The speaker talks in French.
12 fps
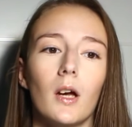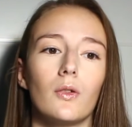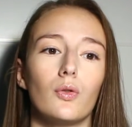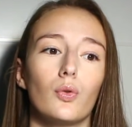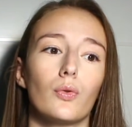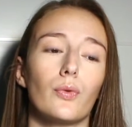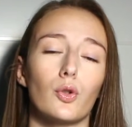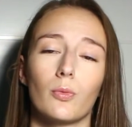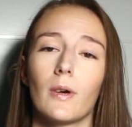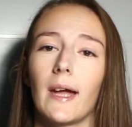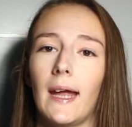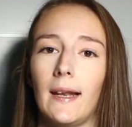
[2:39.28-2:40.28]
Donc
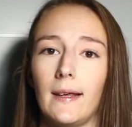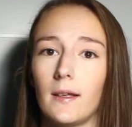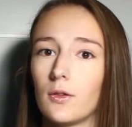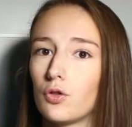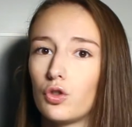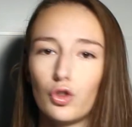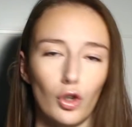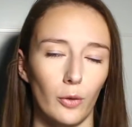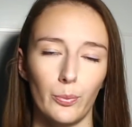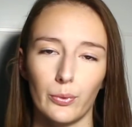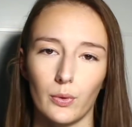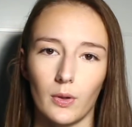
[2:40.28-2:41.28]
franchement, elle est
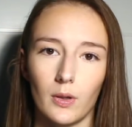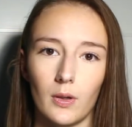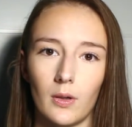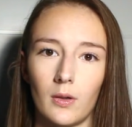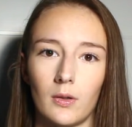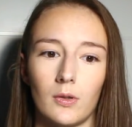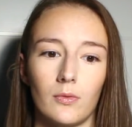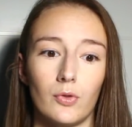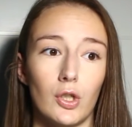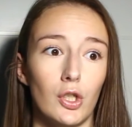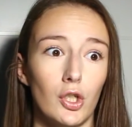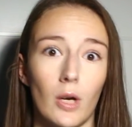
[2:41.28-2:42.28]
top. Euh,
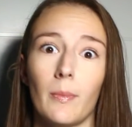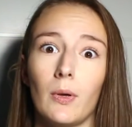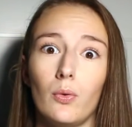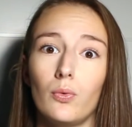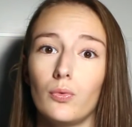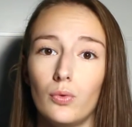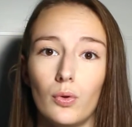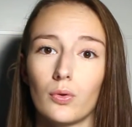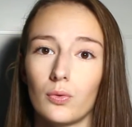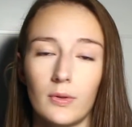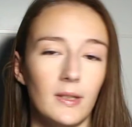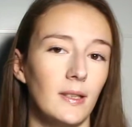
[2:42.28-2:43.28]
j'ai jamais eu de
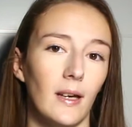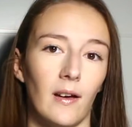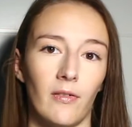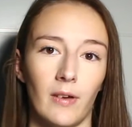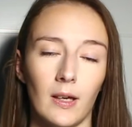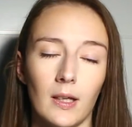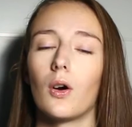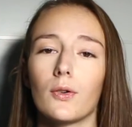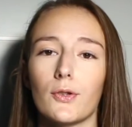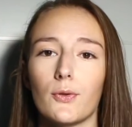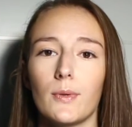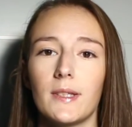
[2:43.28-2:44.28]
soucis avec.
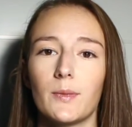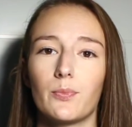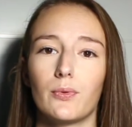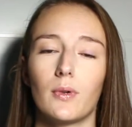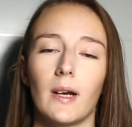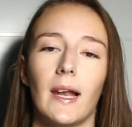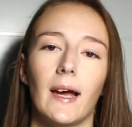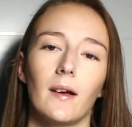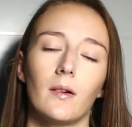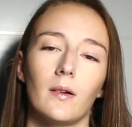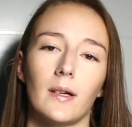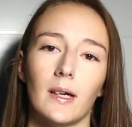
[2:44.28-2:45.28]
Ensuite pour la
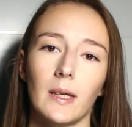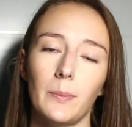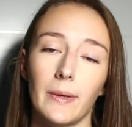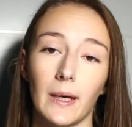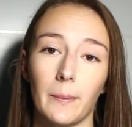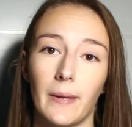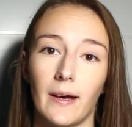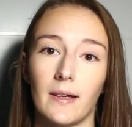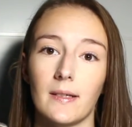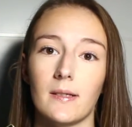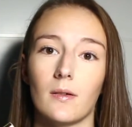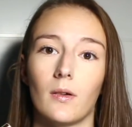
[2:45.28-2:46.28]
euh,
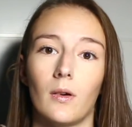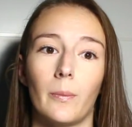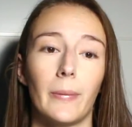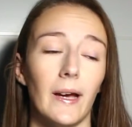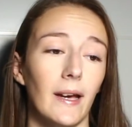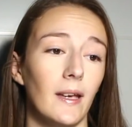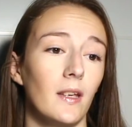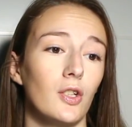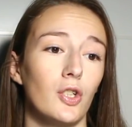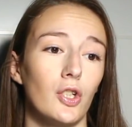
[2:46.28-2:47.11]
Base, euh, pareil, j'ai